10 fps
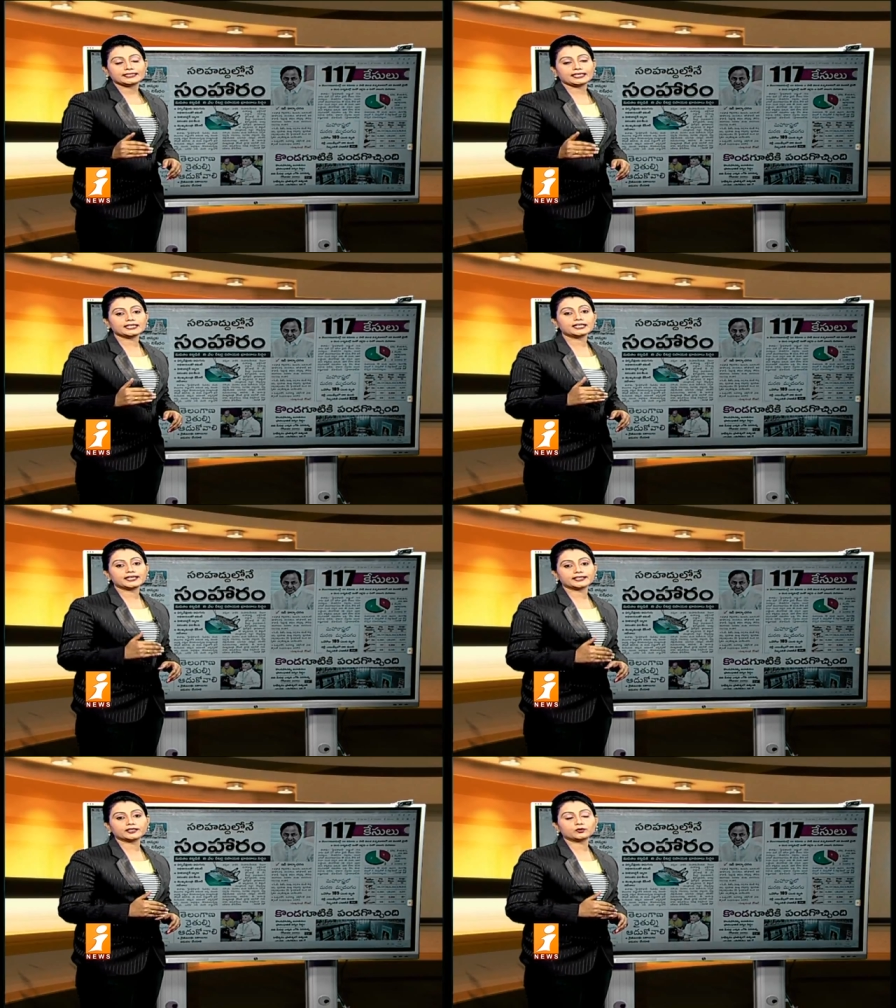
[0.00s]

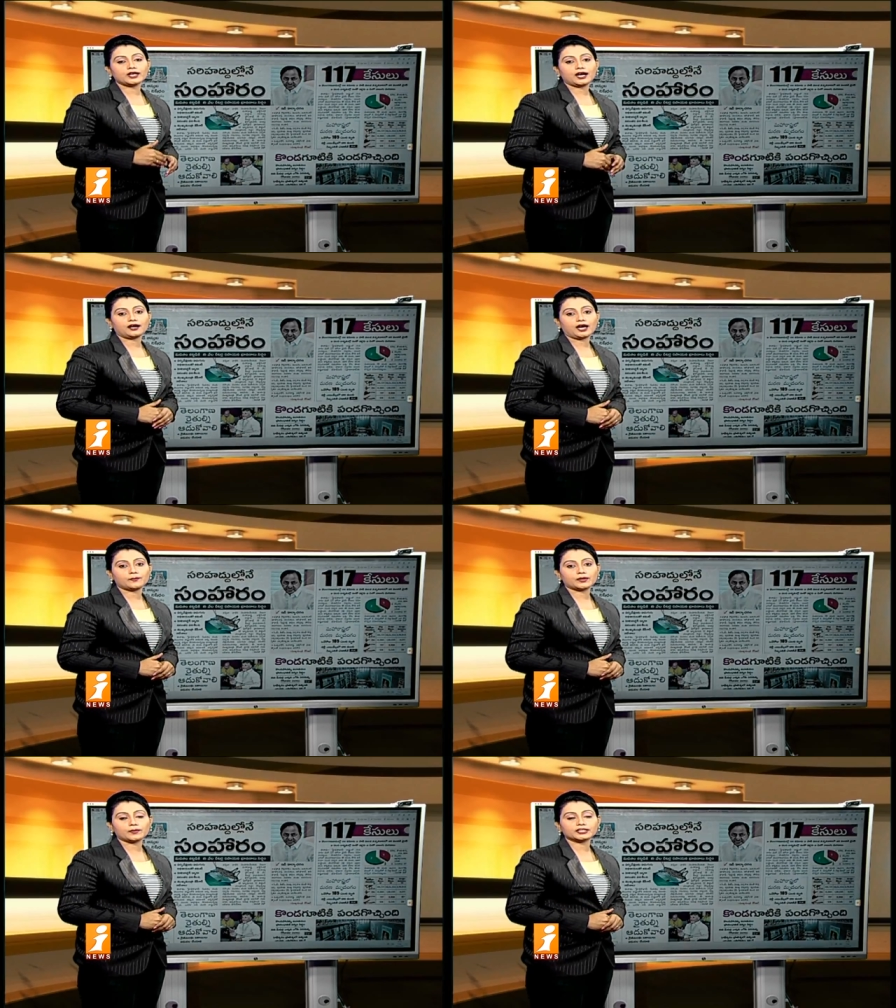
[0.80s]
తెలంగాణకి కూడా ఆ
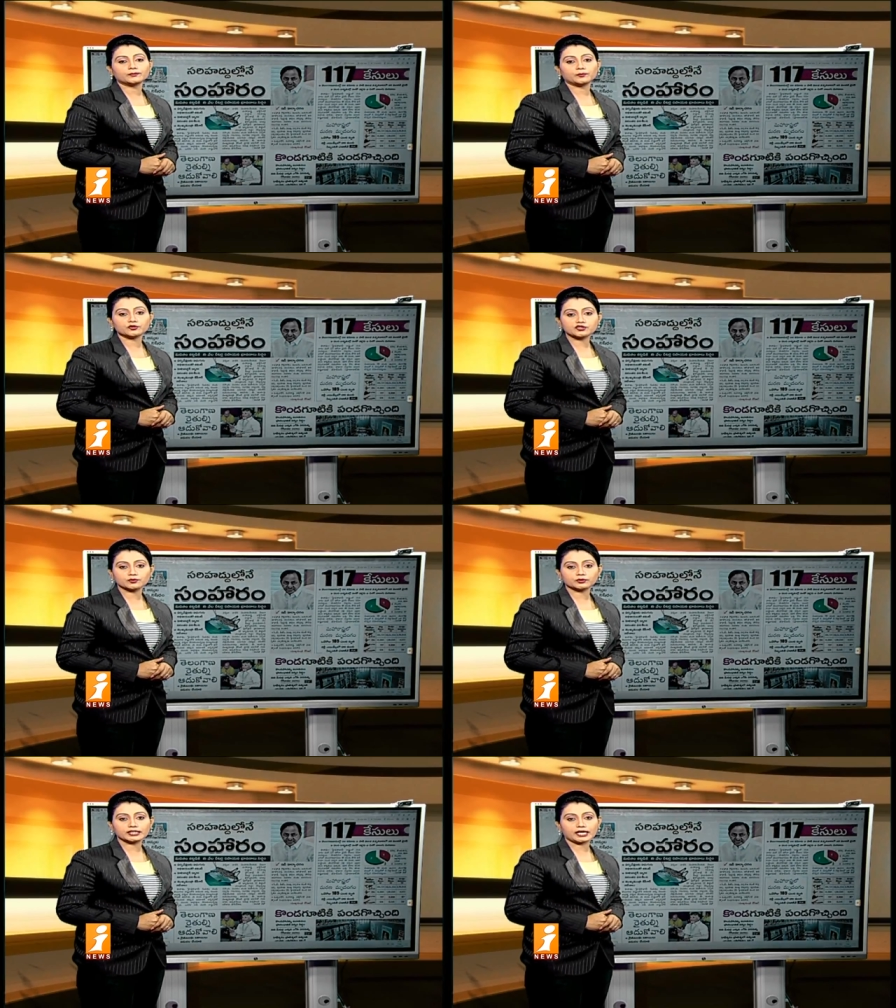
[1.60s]
ప్రమాదం పొంచి
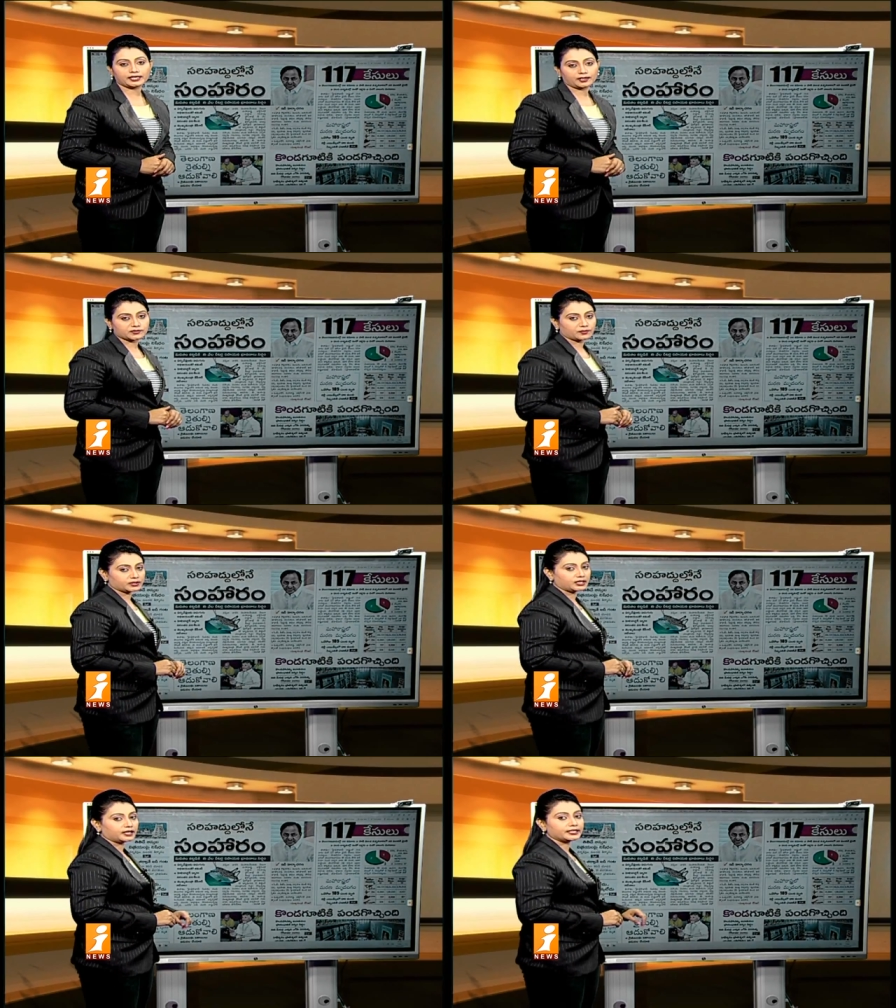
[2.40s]
ఉంది అన్న అంశం
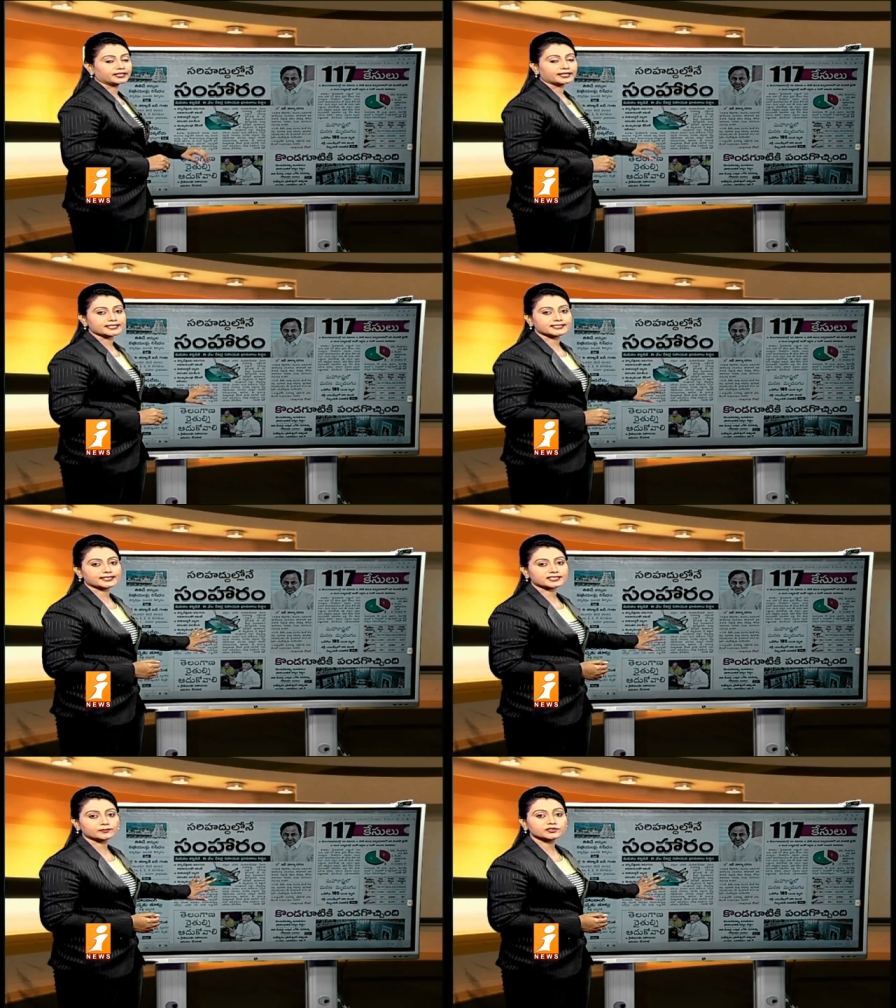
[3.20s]
మీద నిన్న
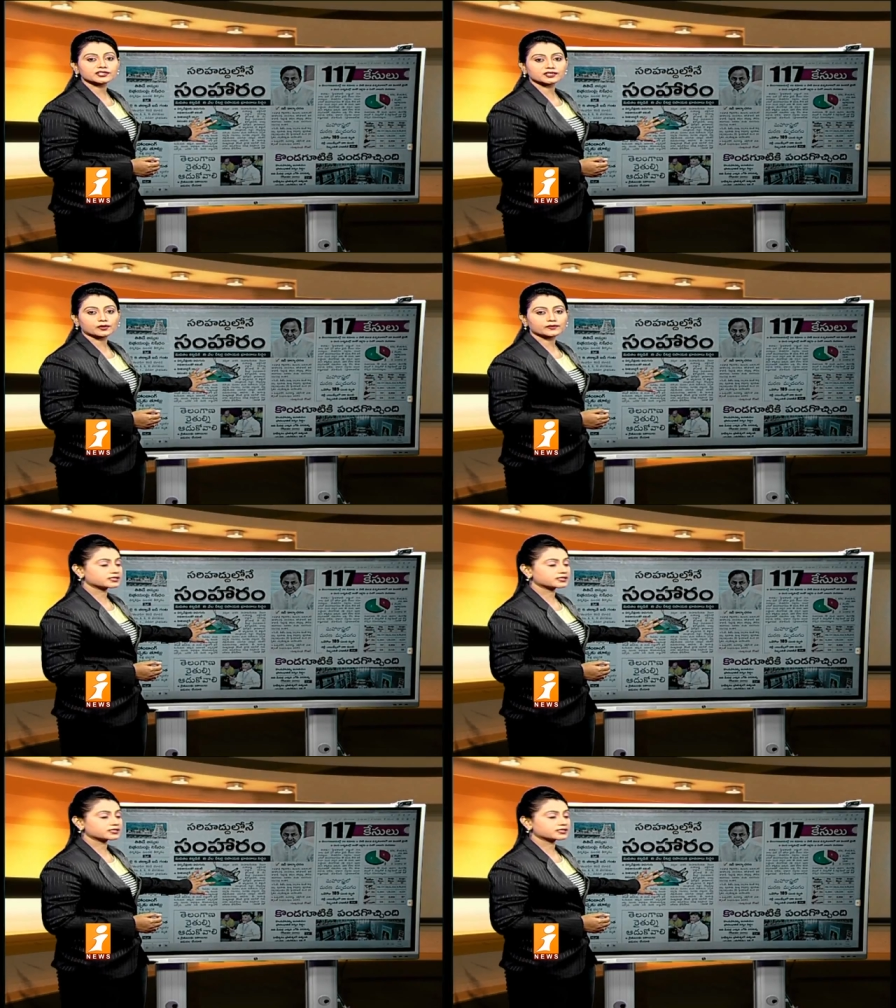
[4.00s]
కేసీఆర్ సమీక్ష సమావేశం